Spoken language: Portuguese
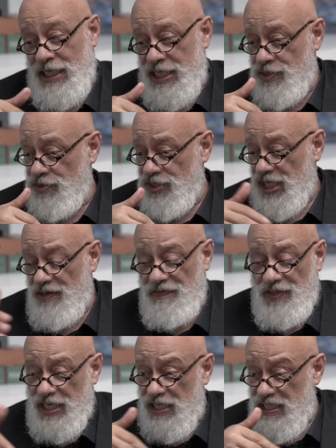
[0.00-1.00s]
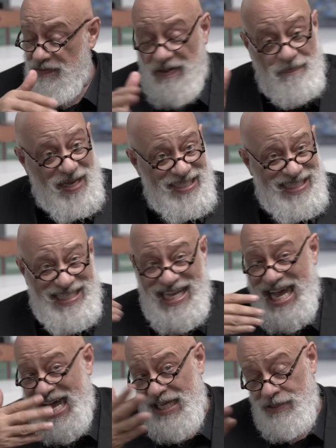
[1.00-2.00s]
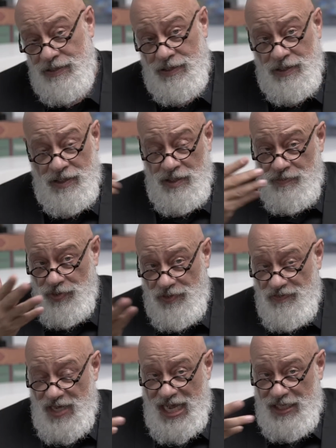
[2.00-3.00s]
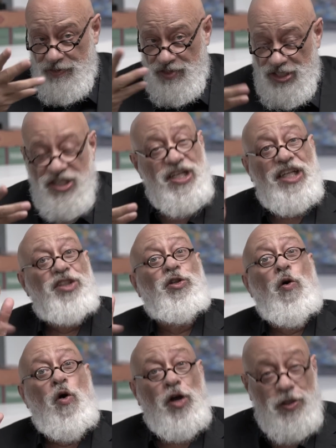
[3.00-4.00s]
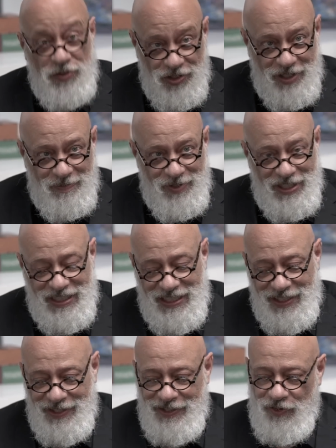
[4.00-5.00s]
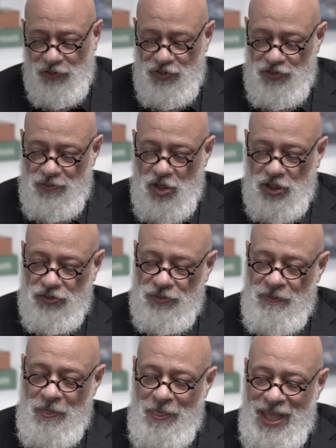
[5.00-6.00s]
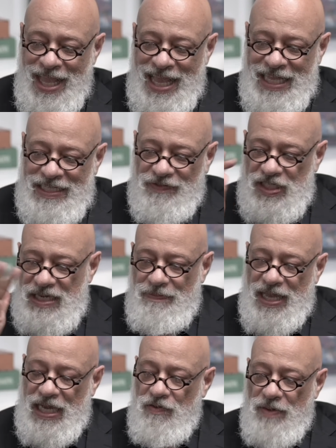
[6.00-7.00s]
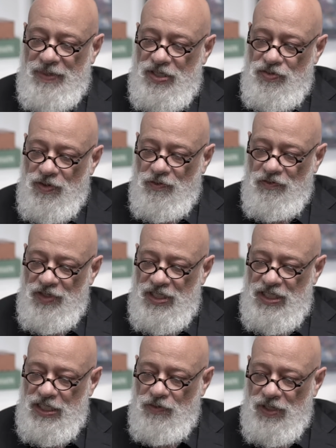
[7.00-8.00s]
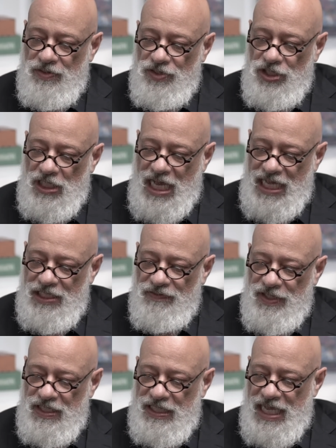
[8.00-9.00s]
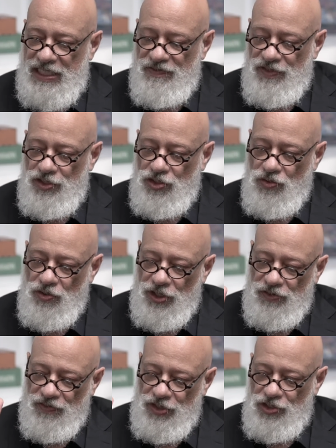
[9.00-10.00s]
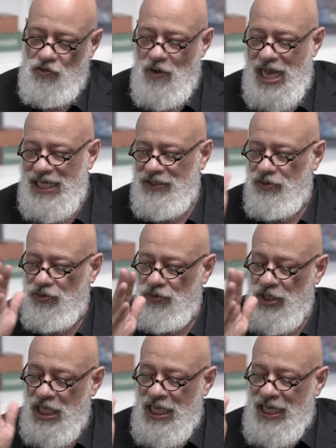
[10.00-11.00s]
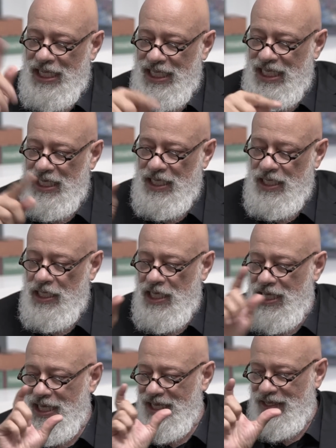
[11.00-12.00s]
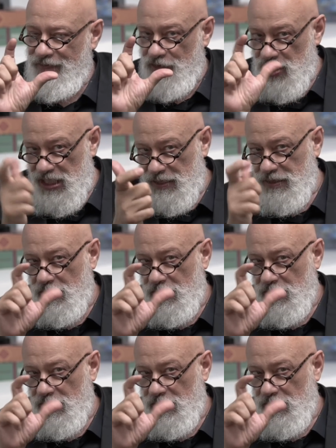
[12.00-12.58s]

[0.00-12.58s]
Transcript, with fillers: Isso significa que você vai passear por vários escritórios, digamos assim, grosso modo. Se você pega uma pessoa com 25 anos de idade, 27, 28, 24, e, e você